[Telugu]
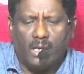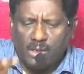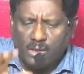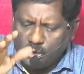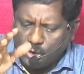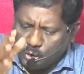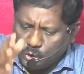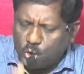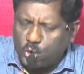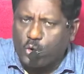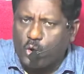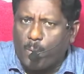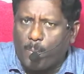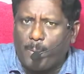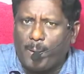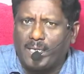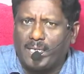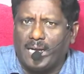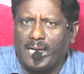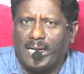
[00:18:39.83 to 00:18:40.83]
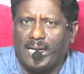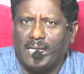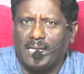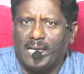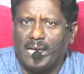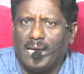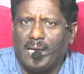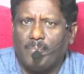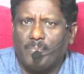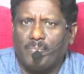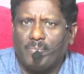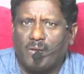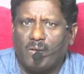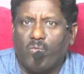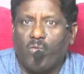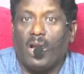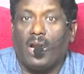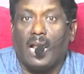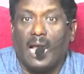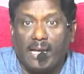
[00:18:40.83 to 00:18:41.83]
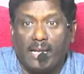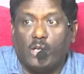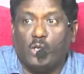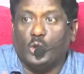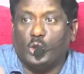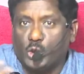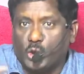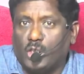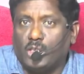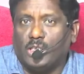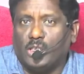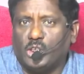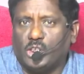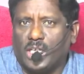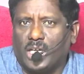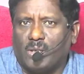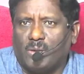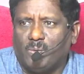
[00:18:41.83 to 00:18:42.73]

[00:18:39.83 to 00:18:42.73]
ఎందుకు కోపడ్డాడంటే వాళ్ళు ఆయనను శోధించారు